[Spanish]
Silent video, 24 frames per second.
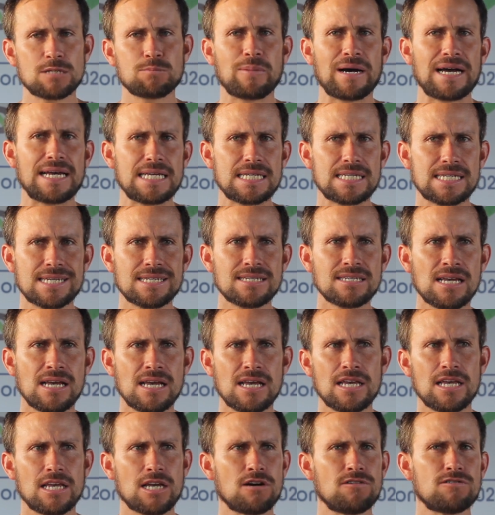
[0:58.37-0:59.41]
países
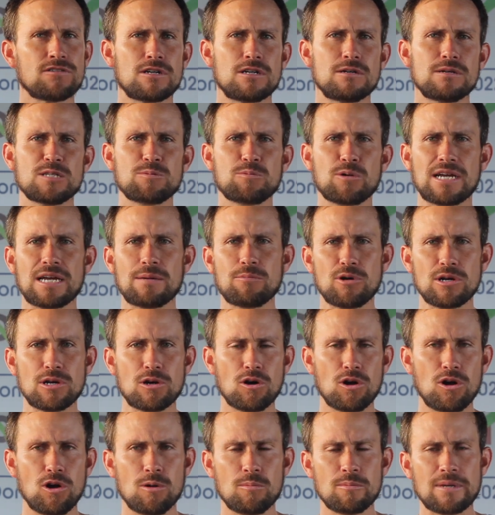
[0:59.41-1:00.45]
y conforme ves, por ejemplo, en
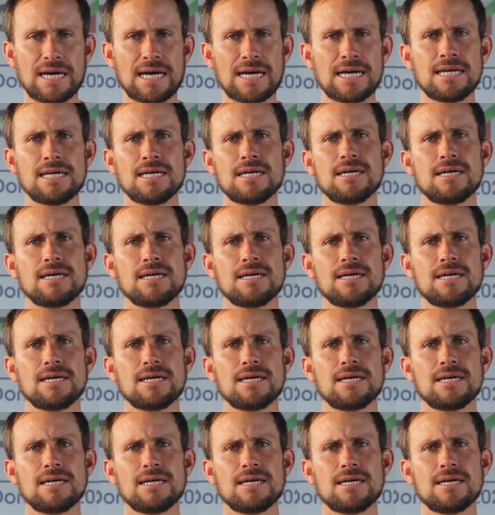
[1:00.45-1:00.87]
Colombia